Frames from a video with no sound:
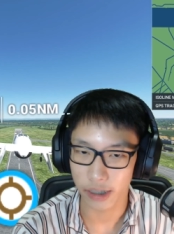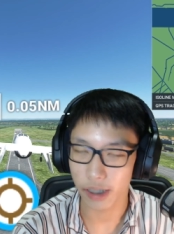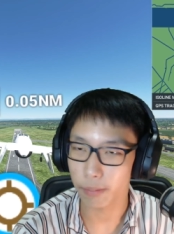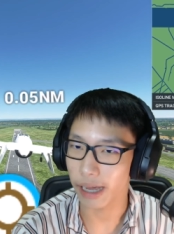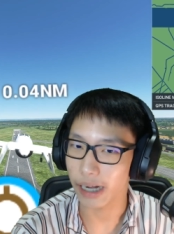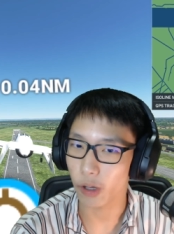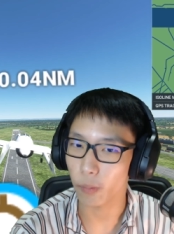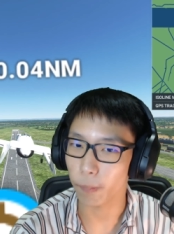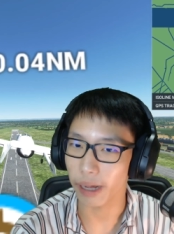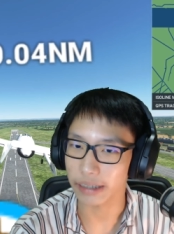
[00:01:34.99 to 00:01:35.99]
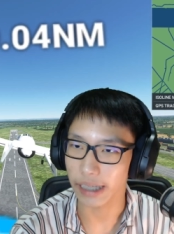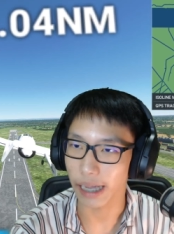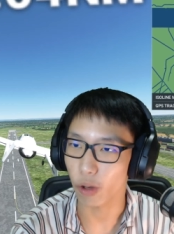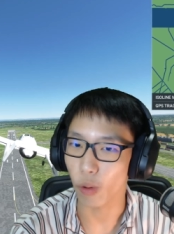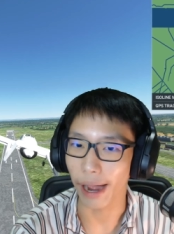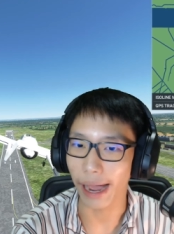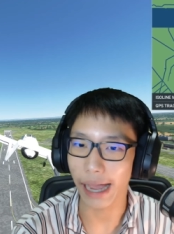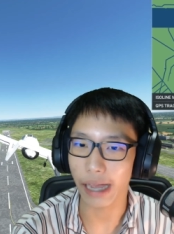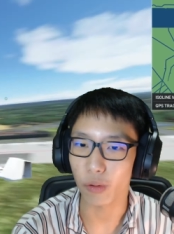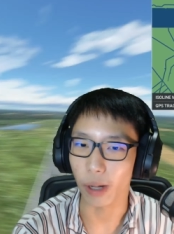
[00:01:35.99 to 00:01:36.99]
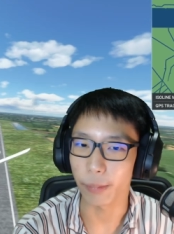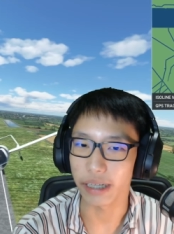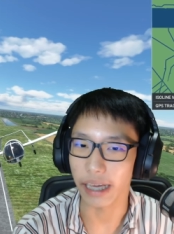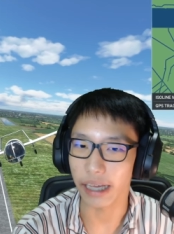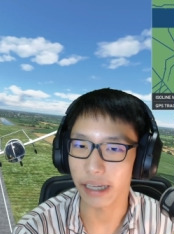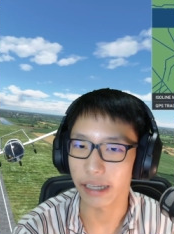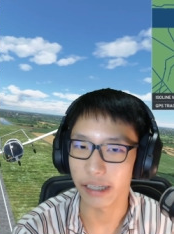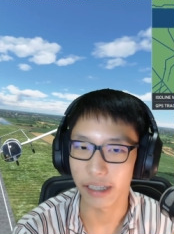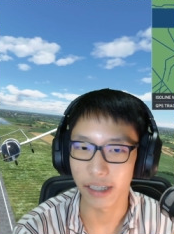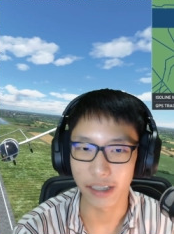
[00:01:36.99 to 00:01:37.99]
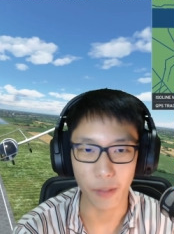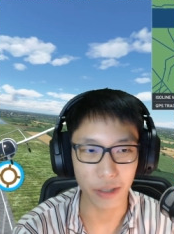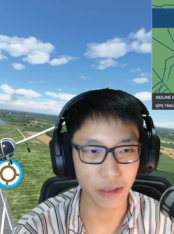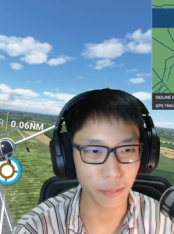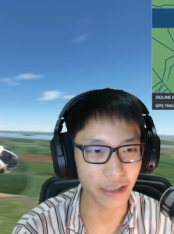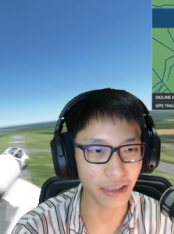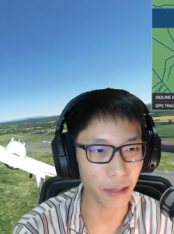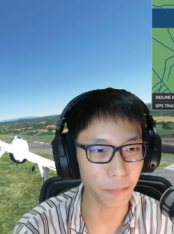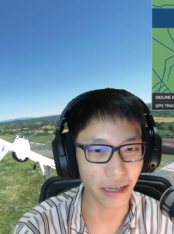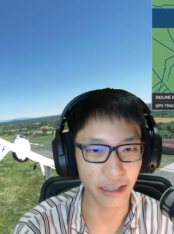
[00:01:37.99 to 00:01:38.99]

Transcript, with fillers: ขึ้นมาแล้วไปทางขวามือนะเดี๋ยวพี่จะบินตามไป